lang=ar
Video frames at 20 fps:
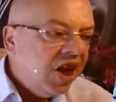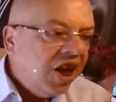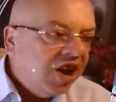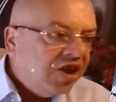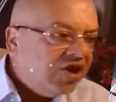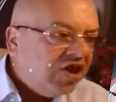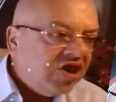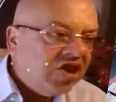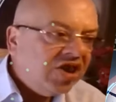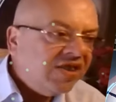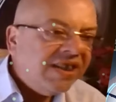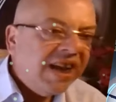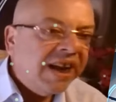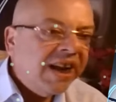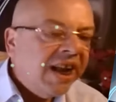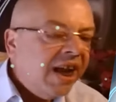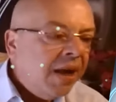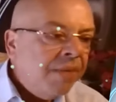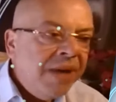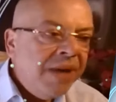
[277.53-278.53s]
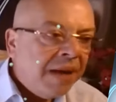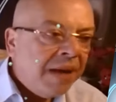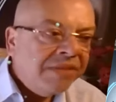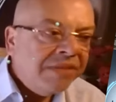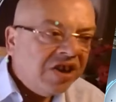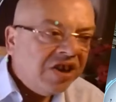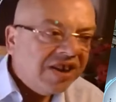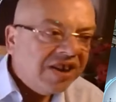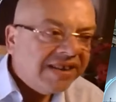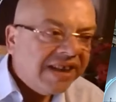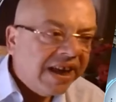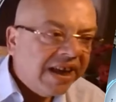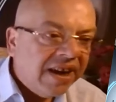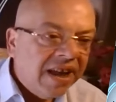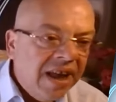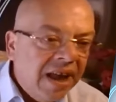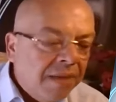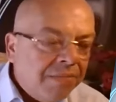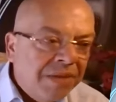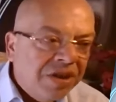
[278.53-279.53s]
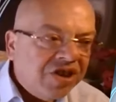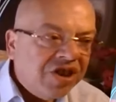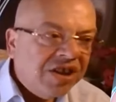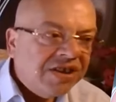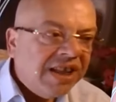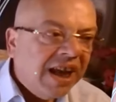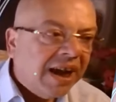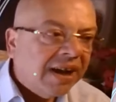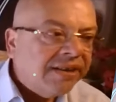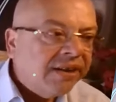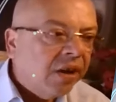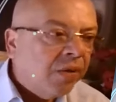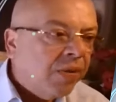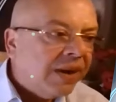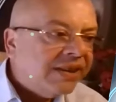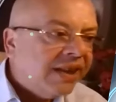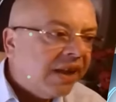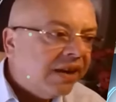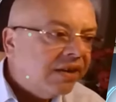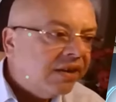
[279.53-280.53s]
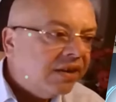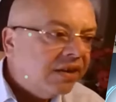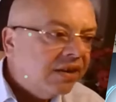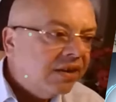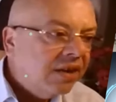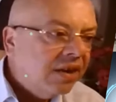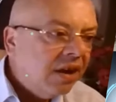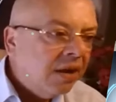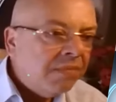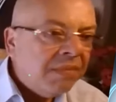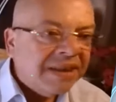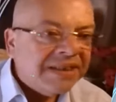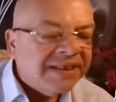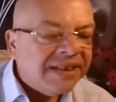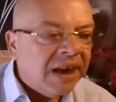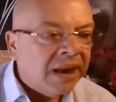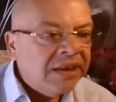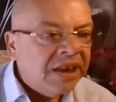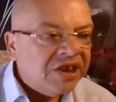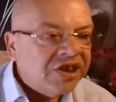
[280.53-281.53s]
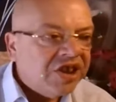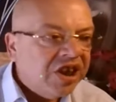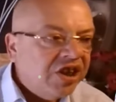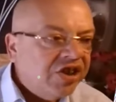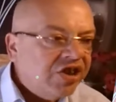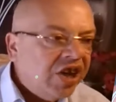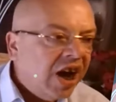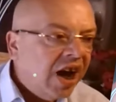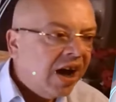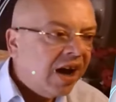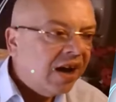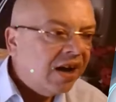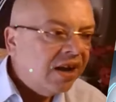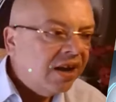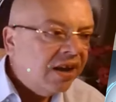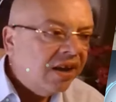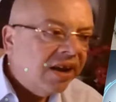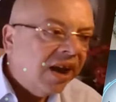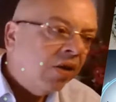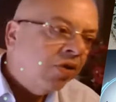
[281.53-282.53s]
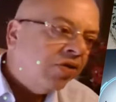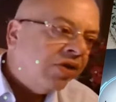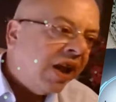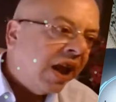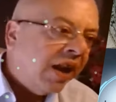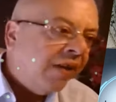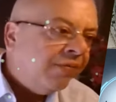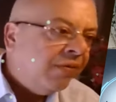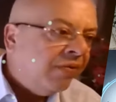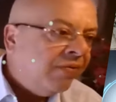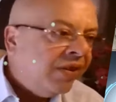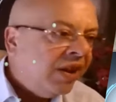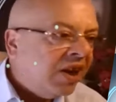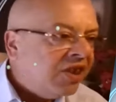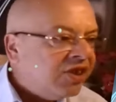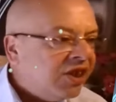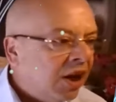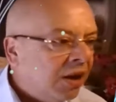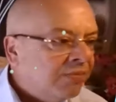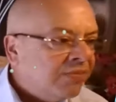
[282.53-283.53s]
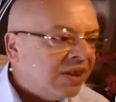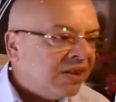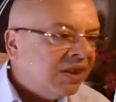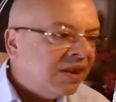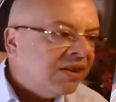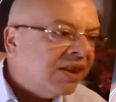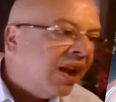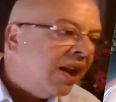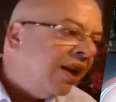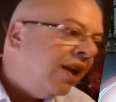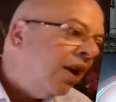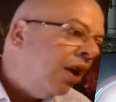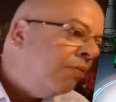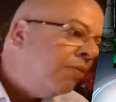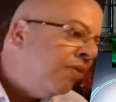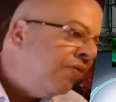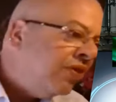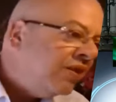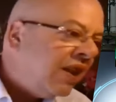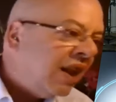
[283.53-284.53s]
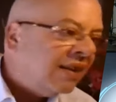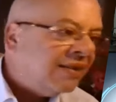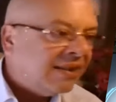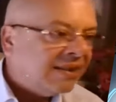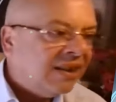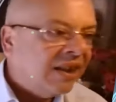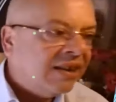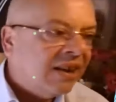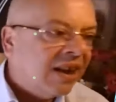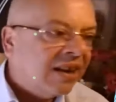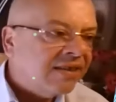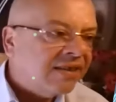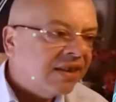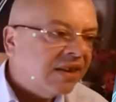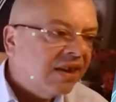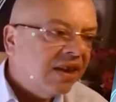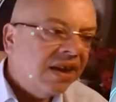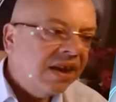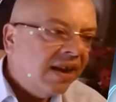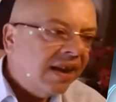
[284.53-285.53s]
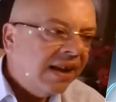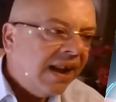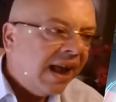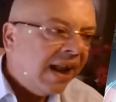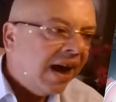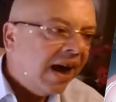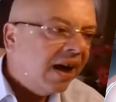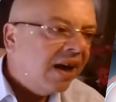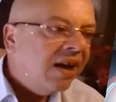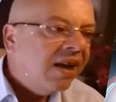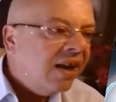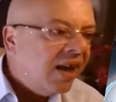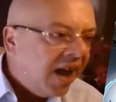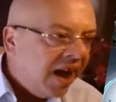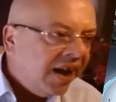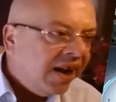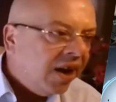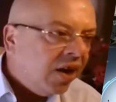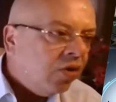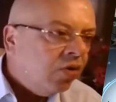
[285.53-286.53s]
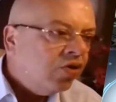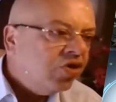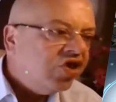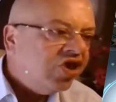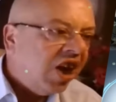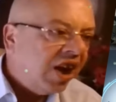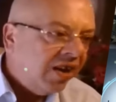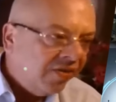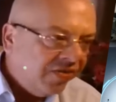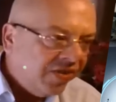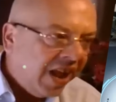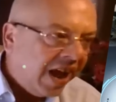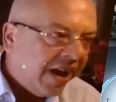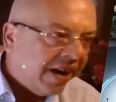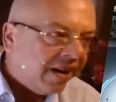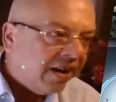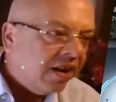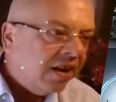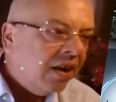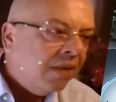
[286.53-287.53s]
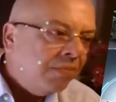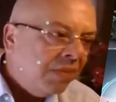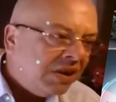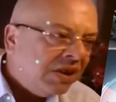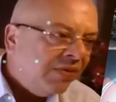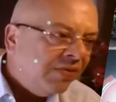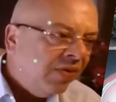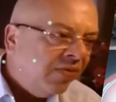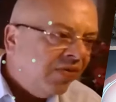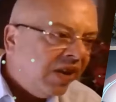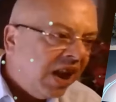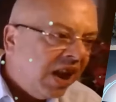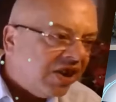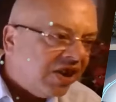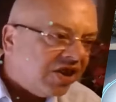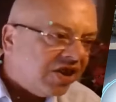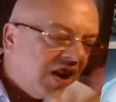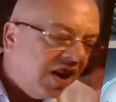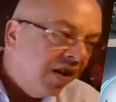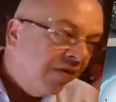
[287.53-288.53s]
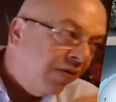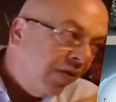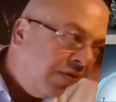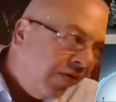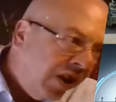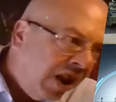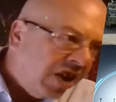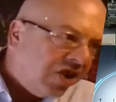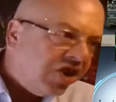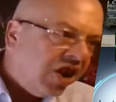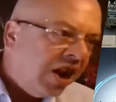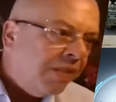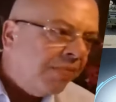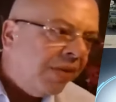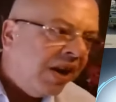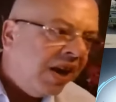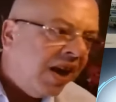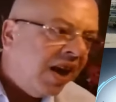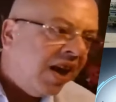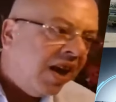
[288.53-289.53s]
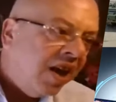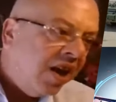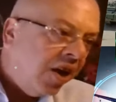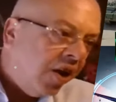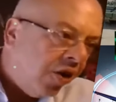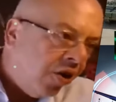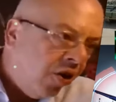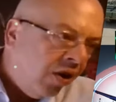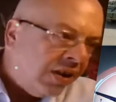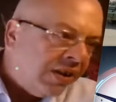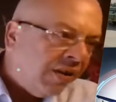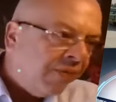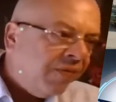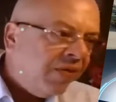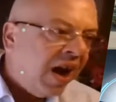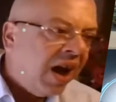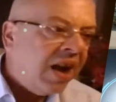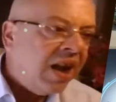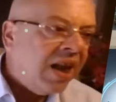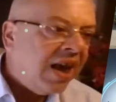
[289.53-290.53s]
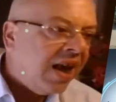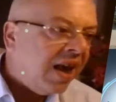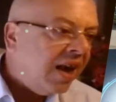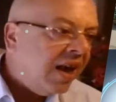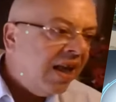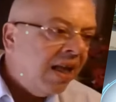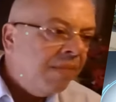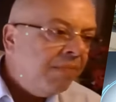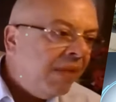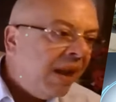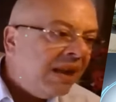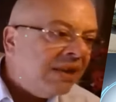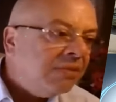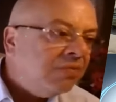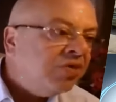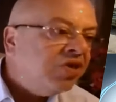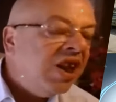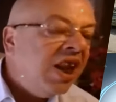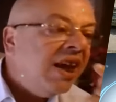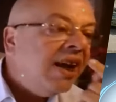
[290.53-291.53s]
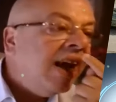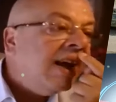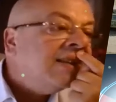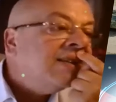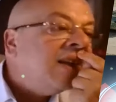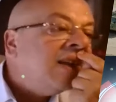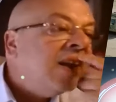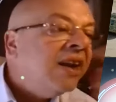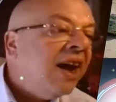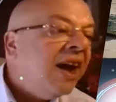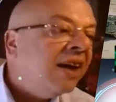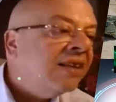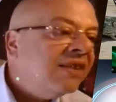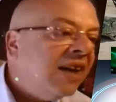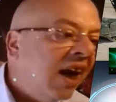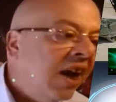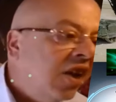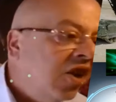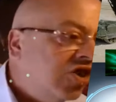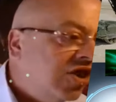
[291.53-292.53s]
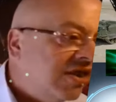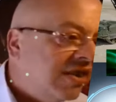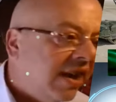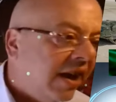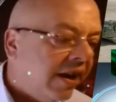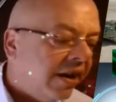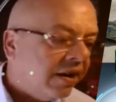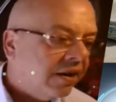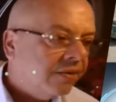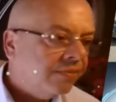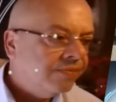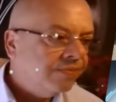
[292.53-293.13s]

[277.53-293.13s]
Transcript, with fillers: الجيش نتاعنا يحمي امن الجزائر ماشي داخل الوطن ما تصرناش كي يجحى قالوا النار في الفيلاج قالوا تخطي داري قالوا ما في دارك تخطي راسي لا لا انا كنت شعل النار ماشي في الفيلاج في الفيلاج اللي من هيه نروح نطفيها لهيه ما لازمش تلحق حتى الريحه تاعها للجزائر